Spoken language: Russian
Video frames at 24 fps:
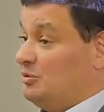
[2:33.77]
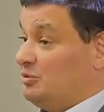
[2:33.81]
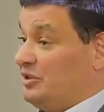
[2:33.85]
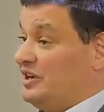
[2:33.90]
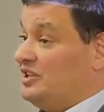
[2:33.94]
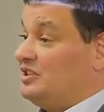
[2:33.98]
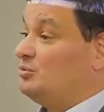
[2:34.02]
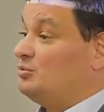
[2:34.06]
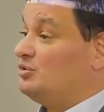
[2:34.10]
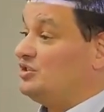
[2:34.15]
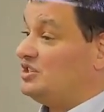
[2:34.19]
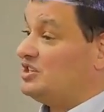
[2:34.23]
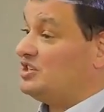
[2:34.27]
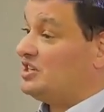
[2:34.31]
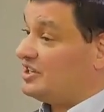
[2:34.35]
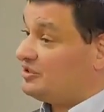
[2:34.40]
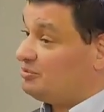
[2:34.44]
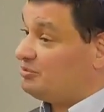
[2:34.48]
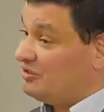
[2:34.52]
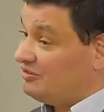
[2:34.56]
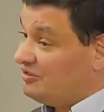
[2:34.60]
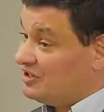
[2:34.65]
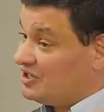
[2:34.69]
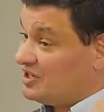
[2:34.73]
Поэтому
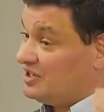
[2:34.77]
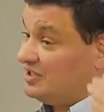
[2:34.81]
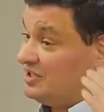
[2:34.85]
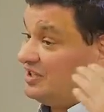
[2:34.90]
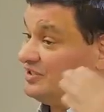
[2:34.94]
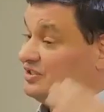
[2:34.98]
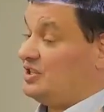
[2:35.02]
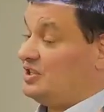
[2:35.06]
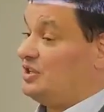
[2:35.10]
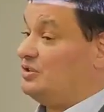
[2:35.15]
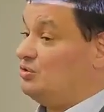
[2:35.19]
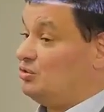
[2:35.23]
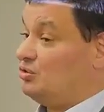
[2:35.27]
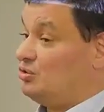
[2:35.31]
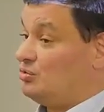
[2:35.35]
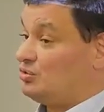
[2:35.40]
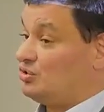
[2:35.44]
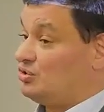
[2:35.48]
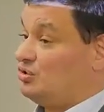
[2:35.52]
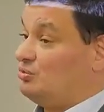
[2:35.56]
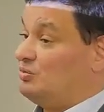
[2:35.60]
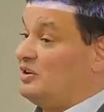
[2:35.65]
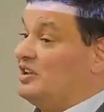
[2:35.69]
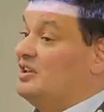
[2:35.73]
сейчас мы вышли на стадию того,
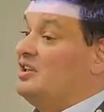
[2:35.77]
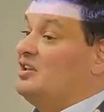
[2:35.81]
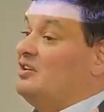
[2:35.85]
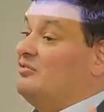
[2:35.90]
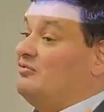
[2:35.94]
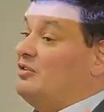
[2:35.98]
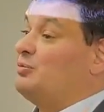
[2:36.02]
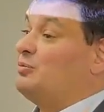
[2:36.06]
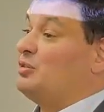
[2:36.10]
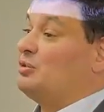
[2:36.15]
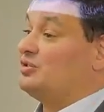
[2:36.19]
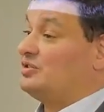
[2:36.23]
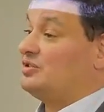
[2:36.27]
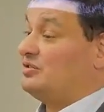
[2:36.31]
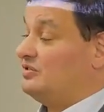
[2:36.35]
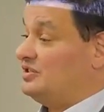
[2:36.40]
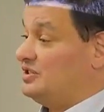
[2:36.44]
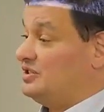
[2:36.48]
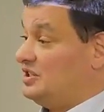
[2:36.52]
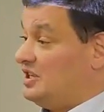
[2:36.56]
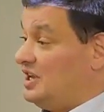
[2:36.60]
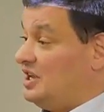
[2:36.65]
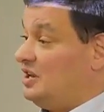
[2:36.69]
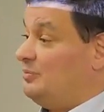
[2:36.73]
чтобы вопросы
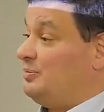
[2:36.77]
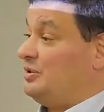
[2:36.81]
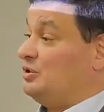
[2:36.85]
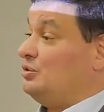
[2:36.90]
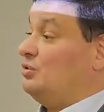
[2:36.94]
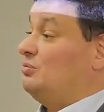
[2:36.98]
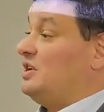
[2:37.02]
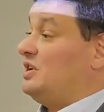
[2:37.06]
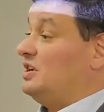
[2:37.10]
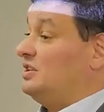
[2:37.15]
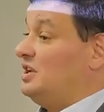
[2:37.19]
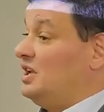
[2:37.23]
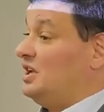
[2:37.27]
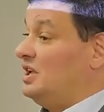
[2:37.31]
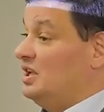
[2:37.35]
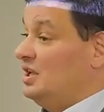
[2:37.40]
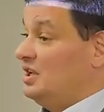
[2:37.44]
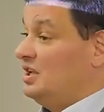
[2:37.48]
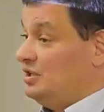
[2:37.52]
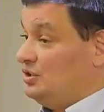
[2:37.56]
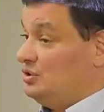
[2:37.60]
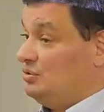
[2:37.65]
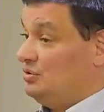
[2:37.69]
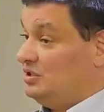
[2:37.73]
возникали. Потом, когда
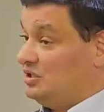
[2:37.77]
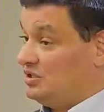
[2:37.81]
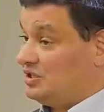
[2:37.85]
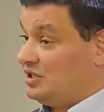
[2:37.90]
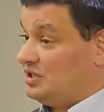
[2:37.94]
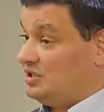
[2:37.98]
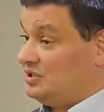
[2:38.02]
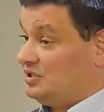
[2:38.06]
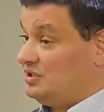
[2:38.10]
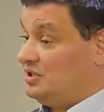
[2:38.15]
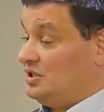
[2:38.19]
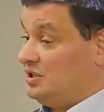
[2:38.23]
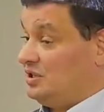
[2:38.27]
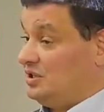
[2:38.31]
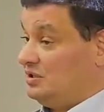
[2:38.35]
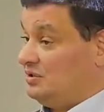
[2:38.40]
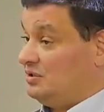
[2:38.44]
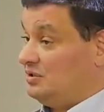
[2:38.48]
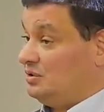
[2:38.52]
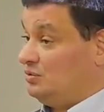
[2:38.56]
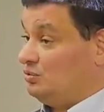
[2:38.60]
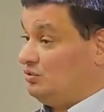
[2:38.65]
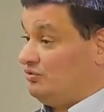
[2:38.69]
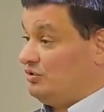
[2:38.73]
Юницкий
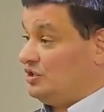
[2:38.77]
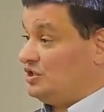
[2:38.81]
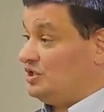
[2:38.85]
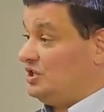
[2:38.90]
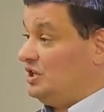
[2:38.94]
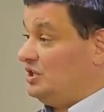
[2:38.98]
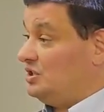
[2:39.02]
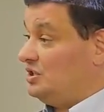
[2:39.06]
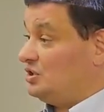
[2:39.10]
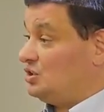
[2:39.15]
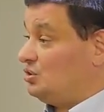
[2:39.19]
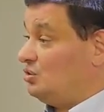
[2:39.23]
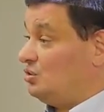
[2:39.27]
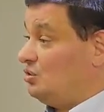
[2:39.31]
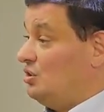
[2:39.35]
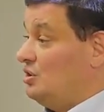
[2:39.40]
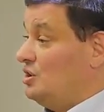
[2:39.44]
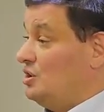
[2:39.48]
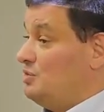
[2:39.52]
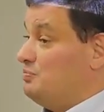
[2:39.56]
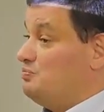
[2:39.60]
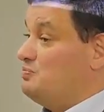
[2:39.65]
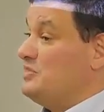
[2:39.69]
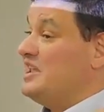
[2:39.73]
сделает утверждение,
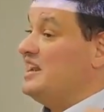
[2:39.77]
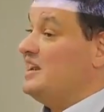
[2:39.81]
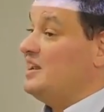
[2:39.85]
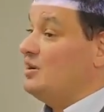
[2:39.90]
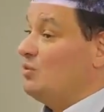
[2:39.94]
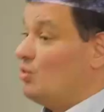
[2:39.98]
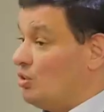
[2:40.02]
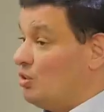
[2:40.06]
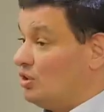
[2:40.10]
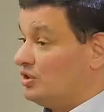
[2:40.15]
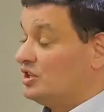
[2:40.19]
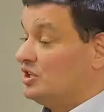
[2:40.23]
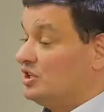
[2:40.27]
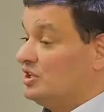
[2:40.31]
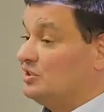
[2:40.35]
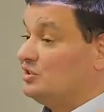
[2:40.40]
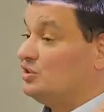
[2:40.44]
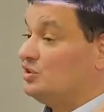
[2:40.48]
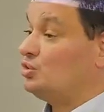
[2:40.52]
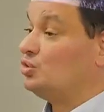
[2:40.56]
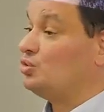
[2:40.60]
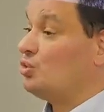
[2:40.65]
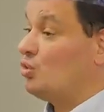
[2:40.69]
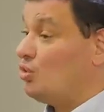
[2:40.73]
что миллион
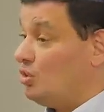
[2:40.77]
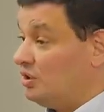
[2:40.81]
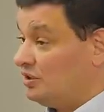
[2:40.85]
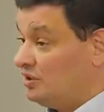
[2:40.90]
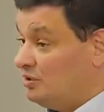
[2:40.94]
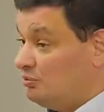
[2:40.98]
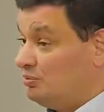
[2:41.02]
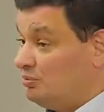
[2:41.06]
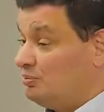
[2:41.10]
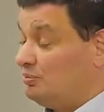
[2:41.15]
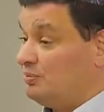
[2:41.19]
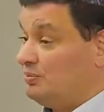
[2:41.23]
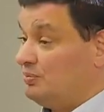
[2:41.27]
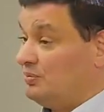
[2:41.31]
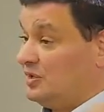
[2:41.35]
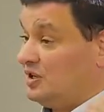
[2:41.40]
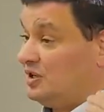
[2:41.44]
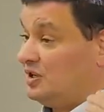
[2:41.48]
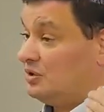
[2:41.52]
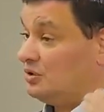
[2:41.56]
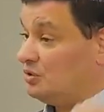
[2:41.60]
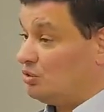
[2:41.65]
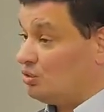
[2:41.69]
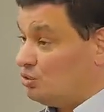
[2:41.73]
тонн
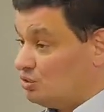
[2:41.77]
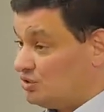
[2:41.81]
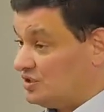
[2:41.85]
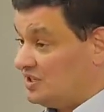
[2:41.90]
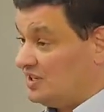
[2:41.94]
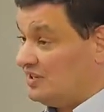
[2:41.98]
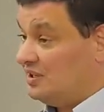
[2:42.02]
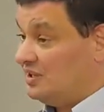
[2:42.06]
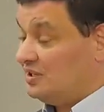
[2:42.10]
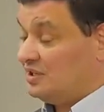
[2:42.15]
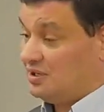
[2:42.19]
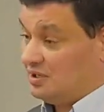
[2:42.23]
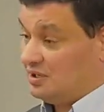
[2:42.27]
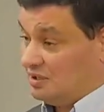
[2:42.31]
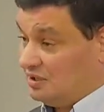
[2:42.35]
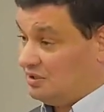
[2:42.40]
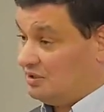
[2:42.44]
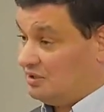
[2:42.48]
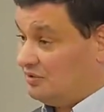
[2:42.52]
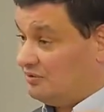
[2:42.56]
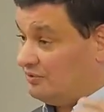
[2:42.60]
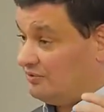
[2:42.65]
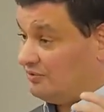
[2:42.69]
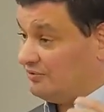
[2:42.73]
э, груза
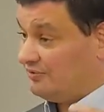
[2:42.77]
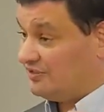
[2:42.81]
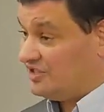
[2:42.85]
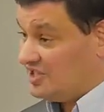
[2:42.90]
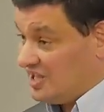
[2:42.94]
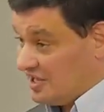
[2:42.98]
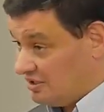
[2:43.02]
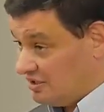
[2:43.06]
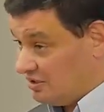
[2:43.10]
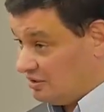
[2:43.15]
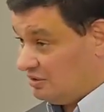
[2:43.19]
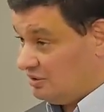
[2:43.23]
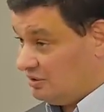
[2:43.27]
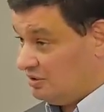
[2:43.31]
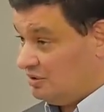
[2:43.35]
э, в день.